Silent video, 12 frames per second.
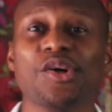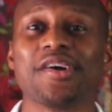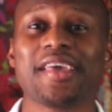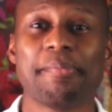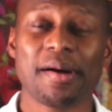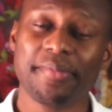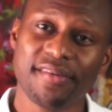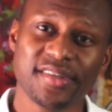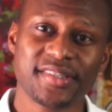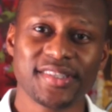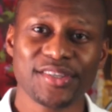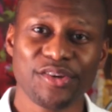clients capables
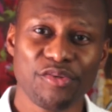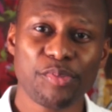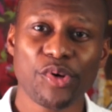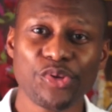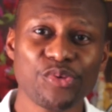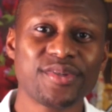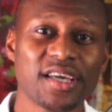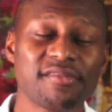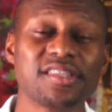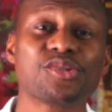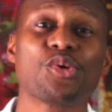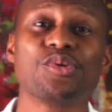d'investir dans vos produits ou
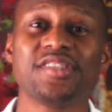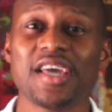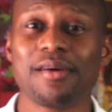services haut de